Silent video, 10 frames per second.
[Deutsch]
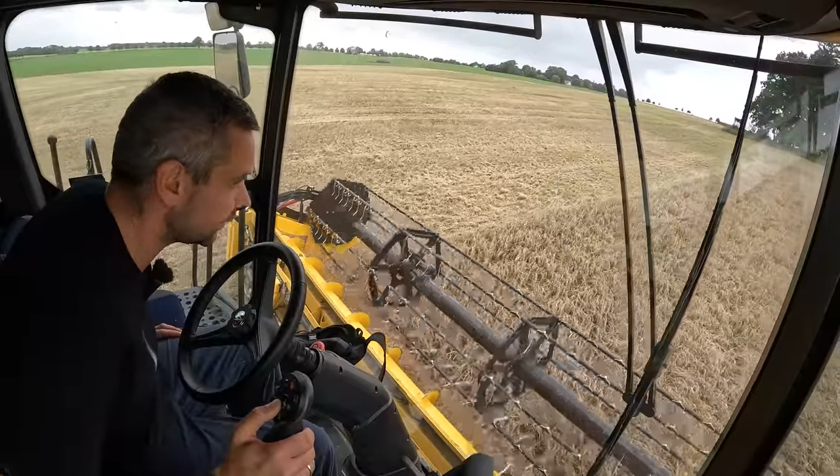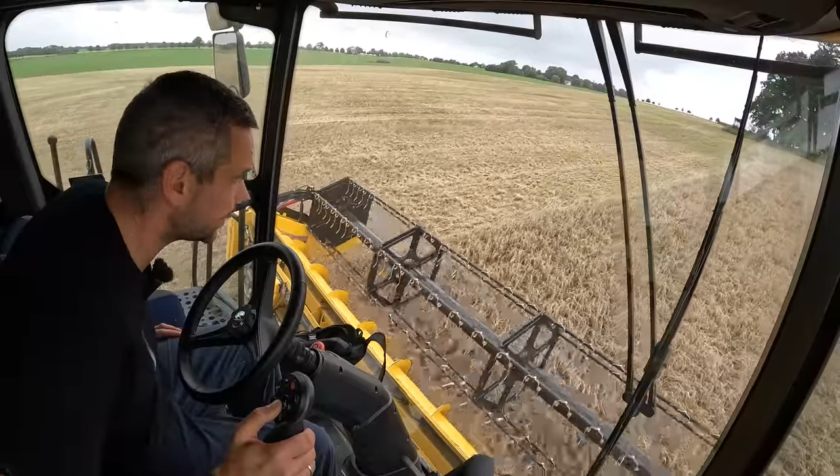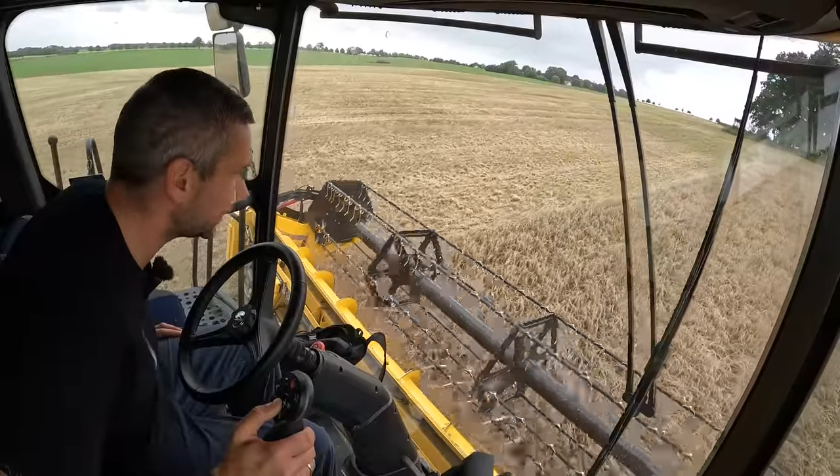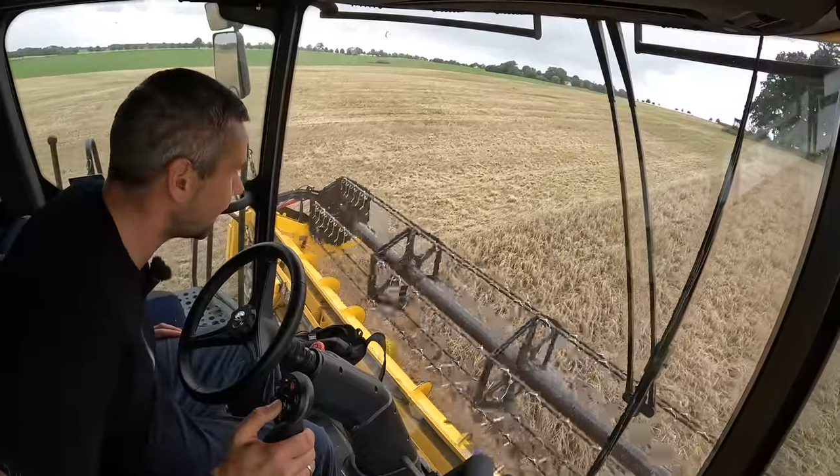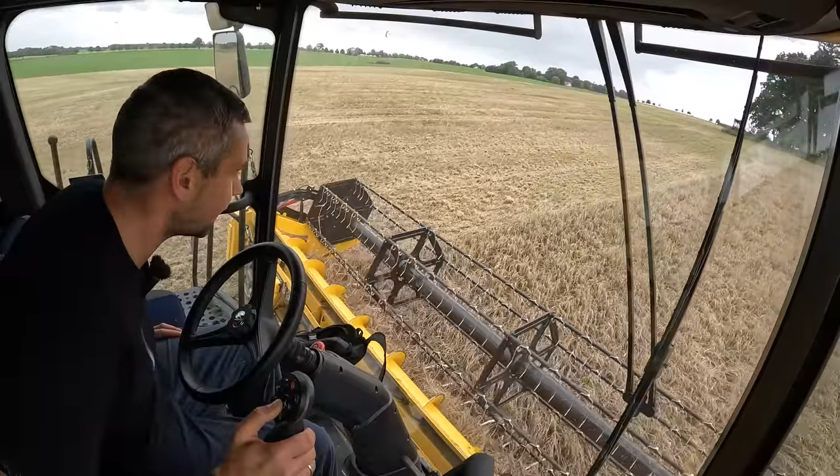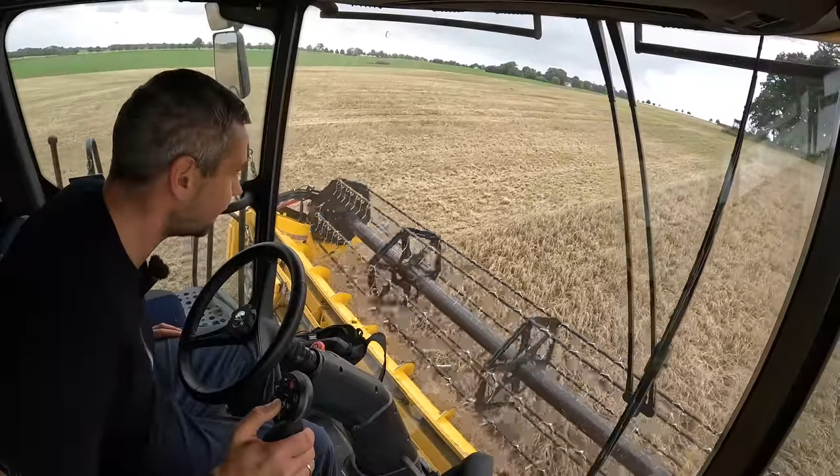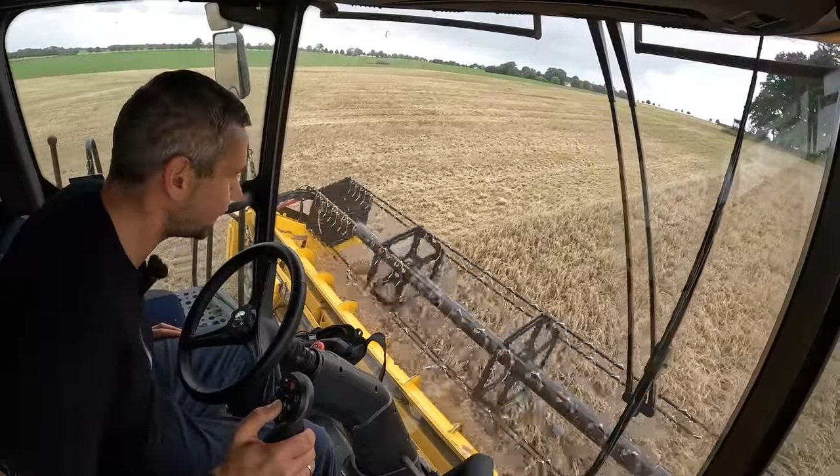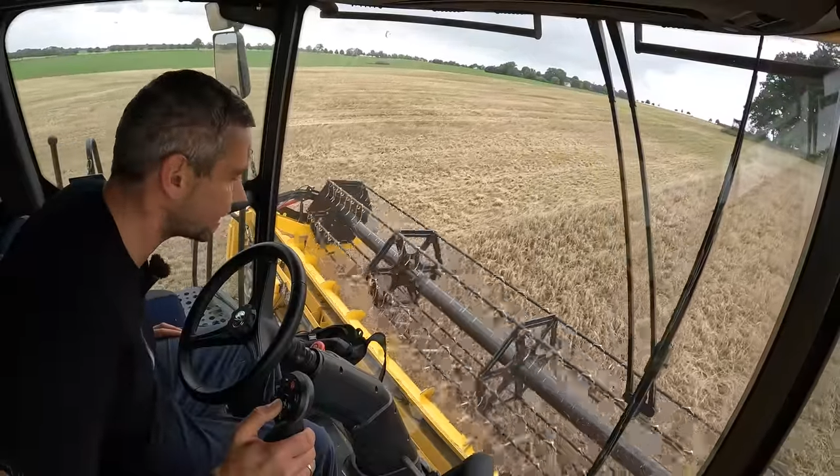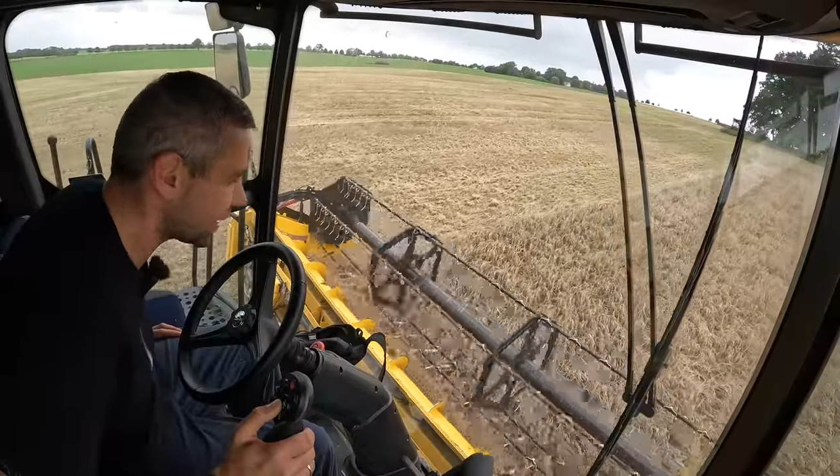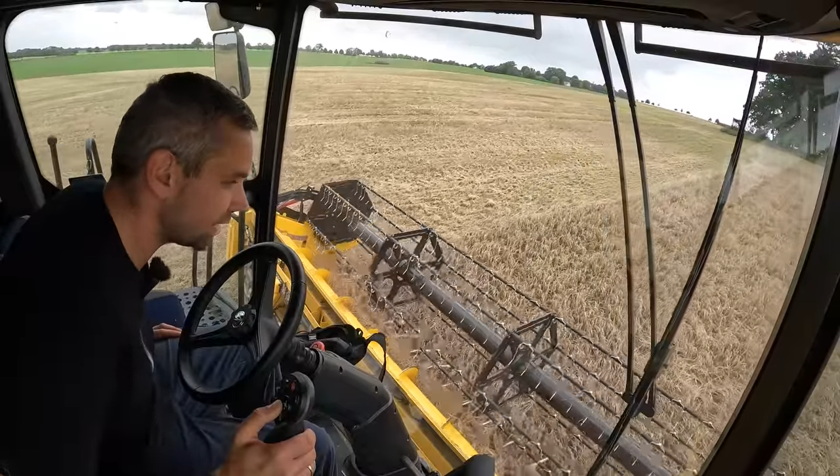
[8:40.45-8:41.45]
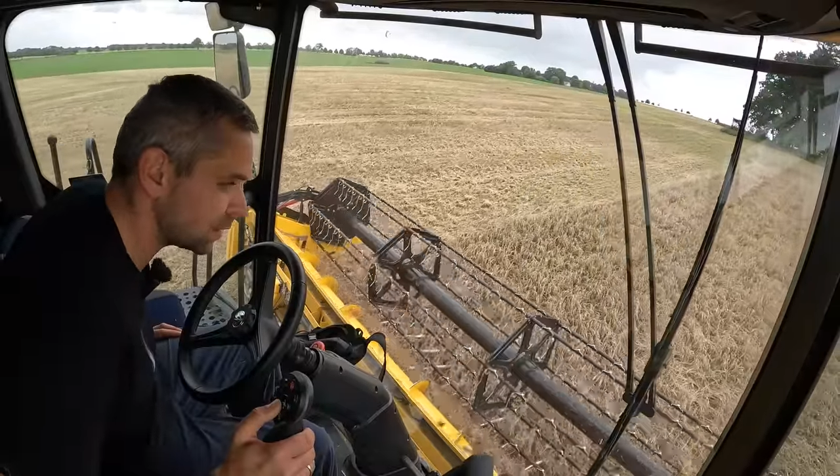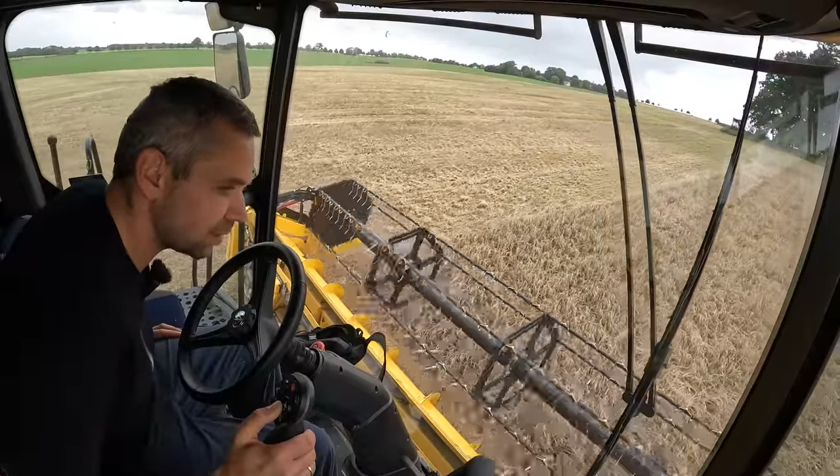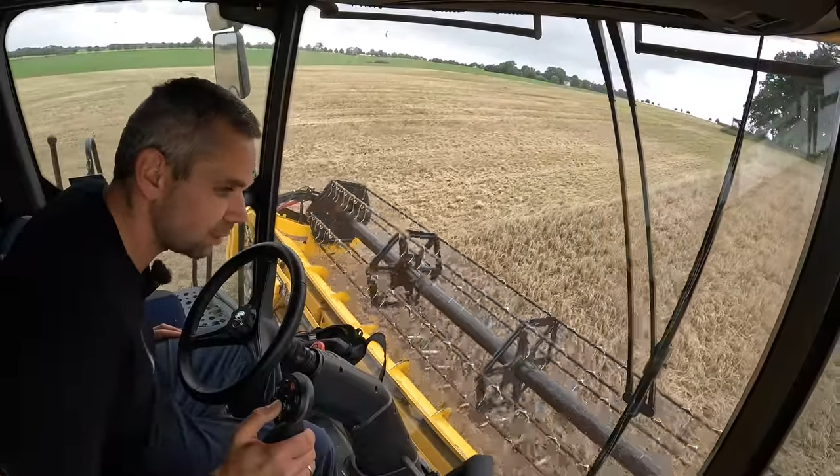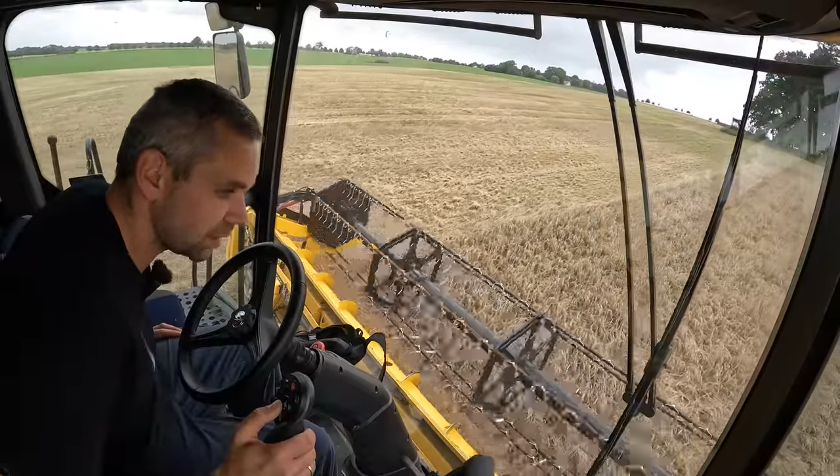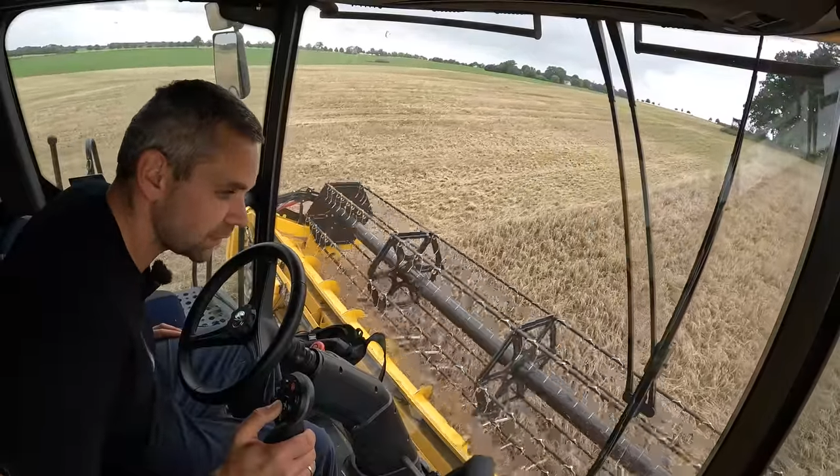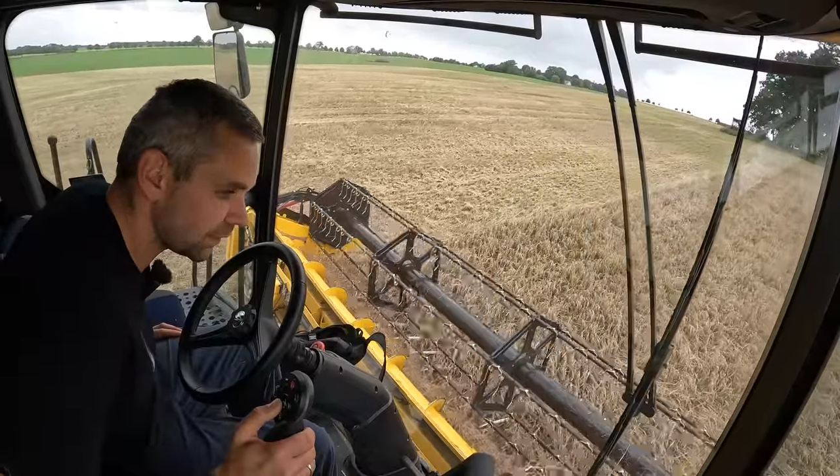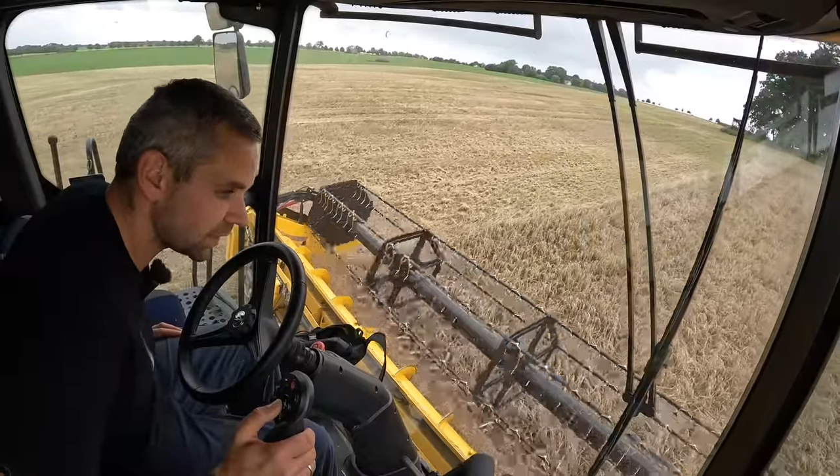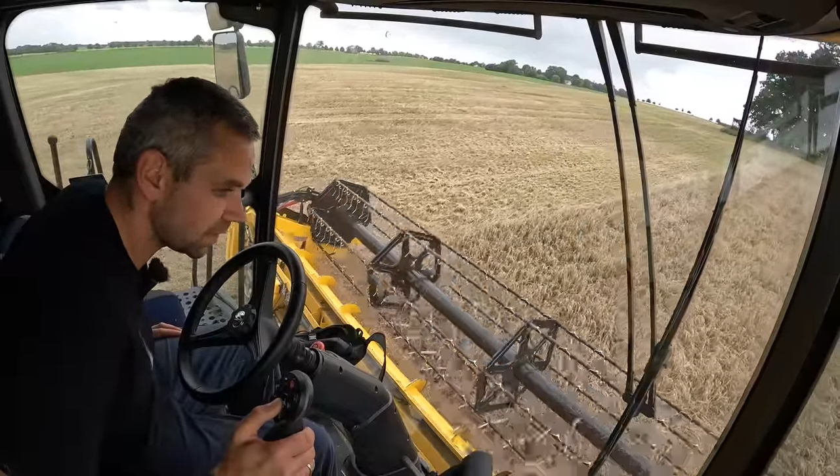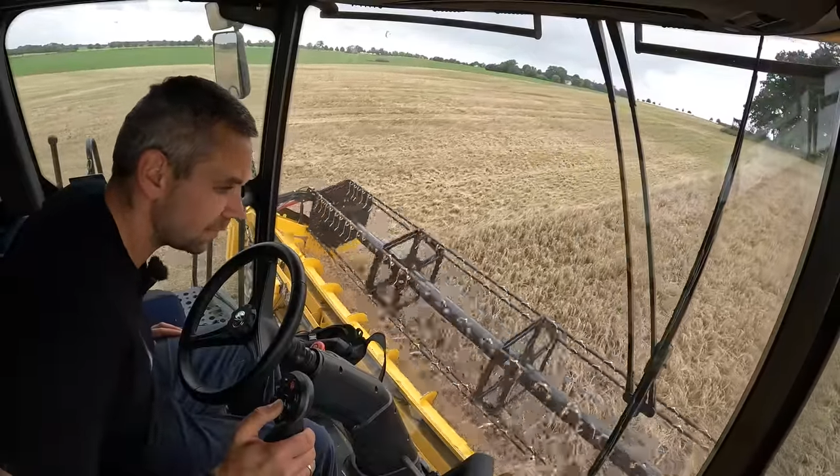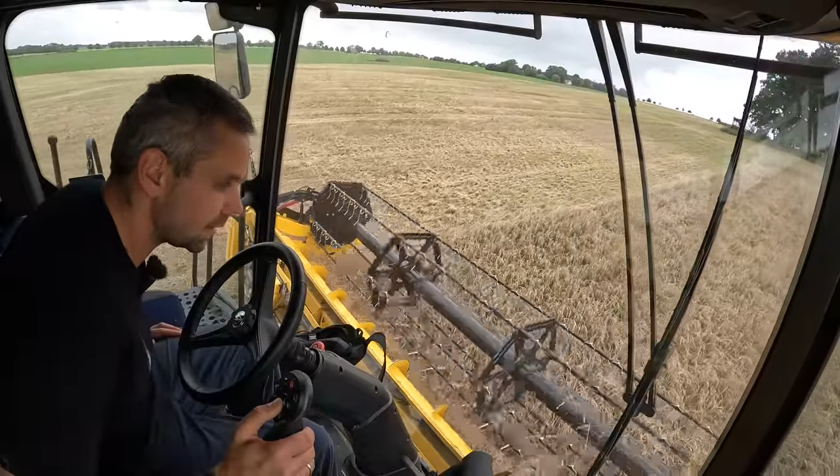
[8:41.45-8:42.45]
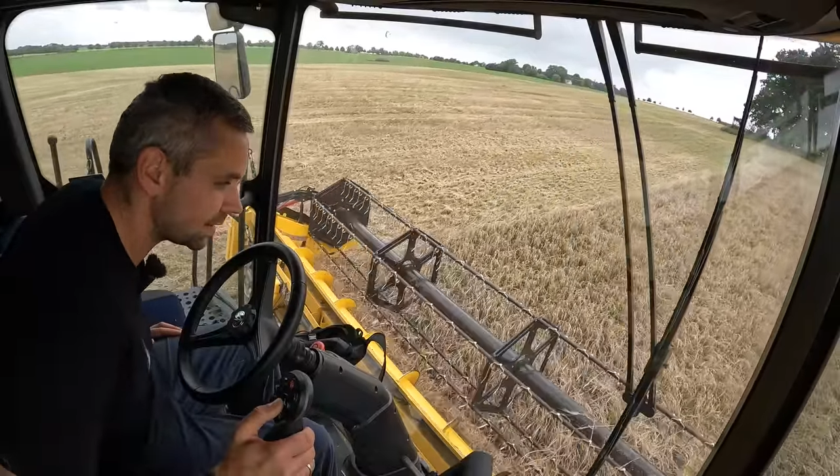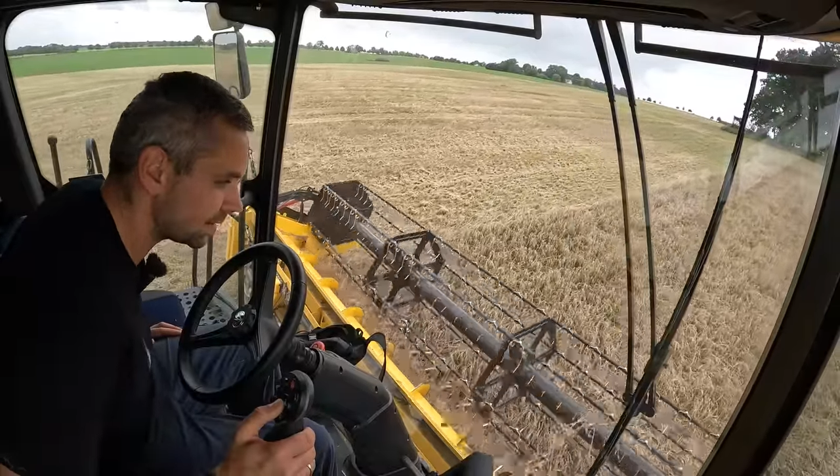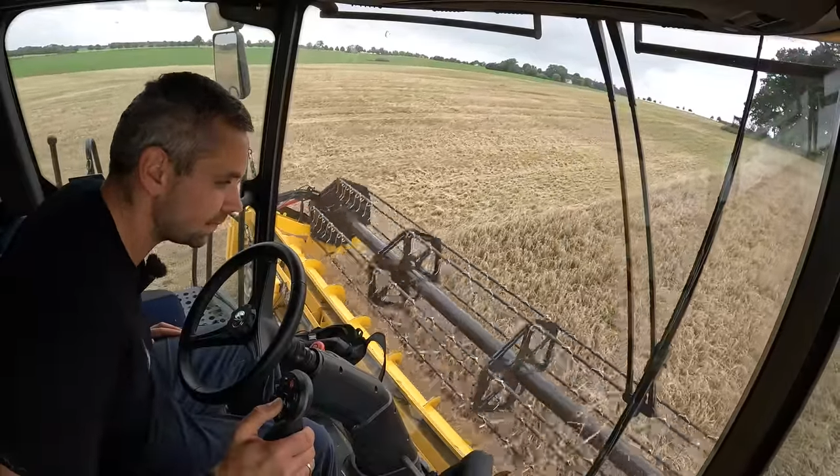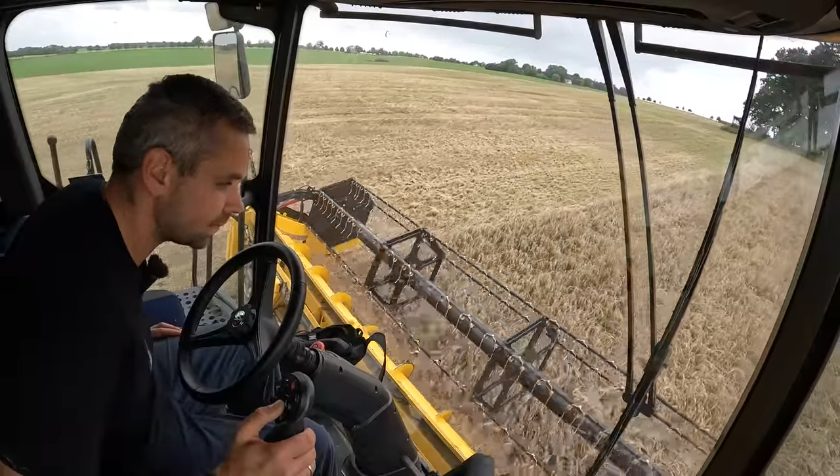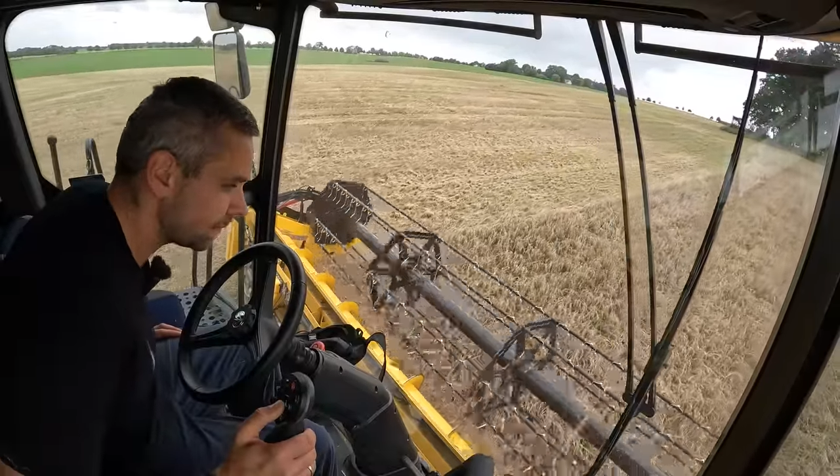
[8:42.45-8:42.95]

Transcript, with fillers: Lager von der Seite kommt, geht es fast am besten.